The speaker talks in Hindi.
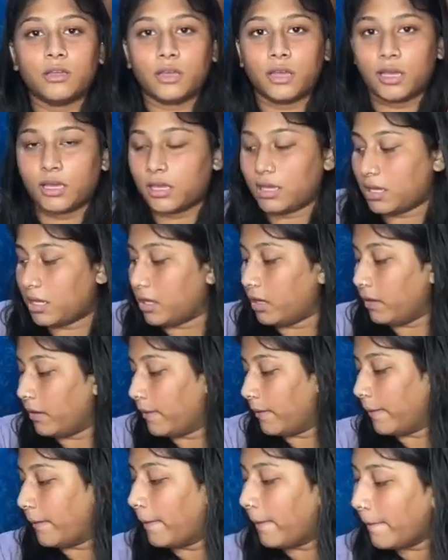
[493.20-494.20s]
एक ये
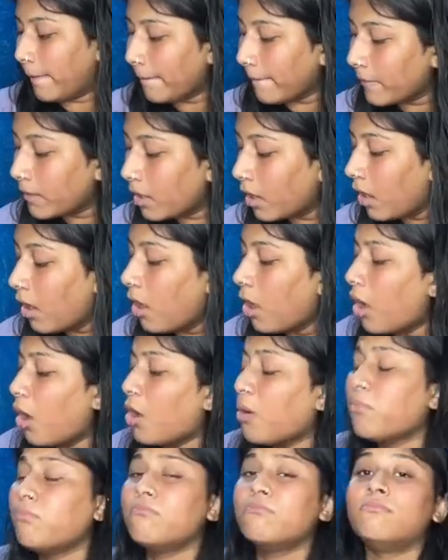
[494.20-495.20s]

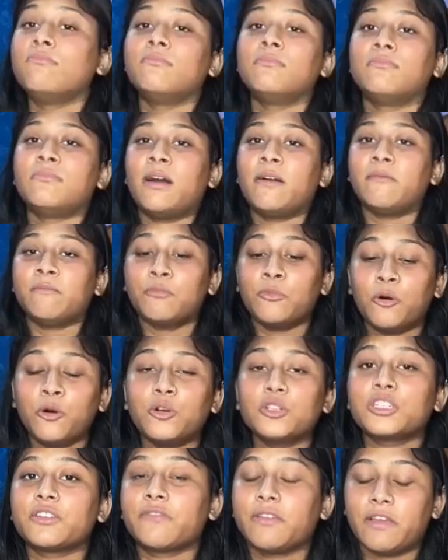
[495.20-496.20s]
और
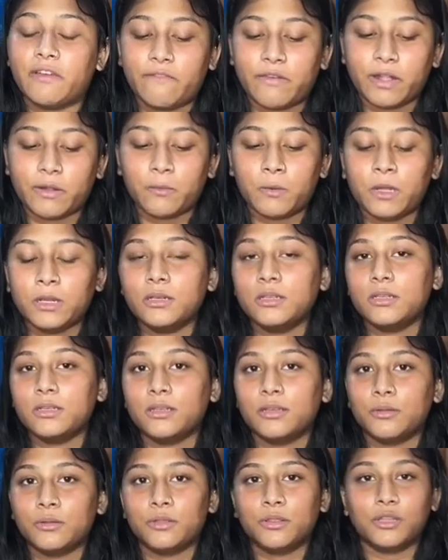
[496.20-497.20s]
मोस्ट फेवरेट वन
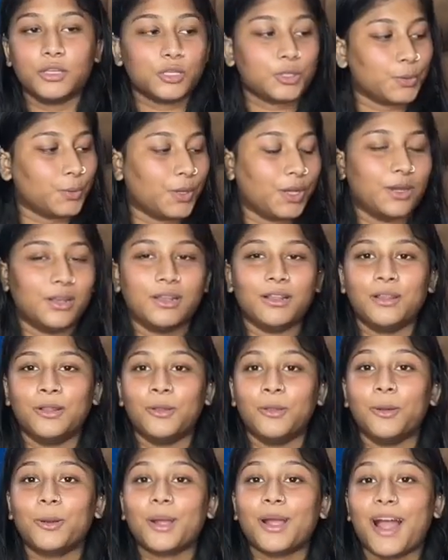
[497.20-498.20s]
दिस वन
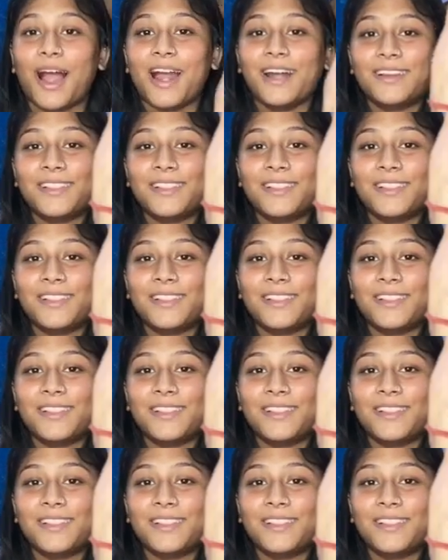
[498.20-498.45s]
लुक एट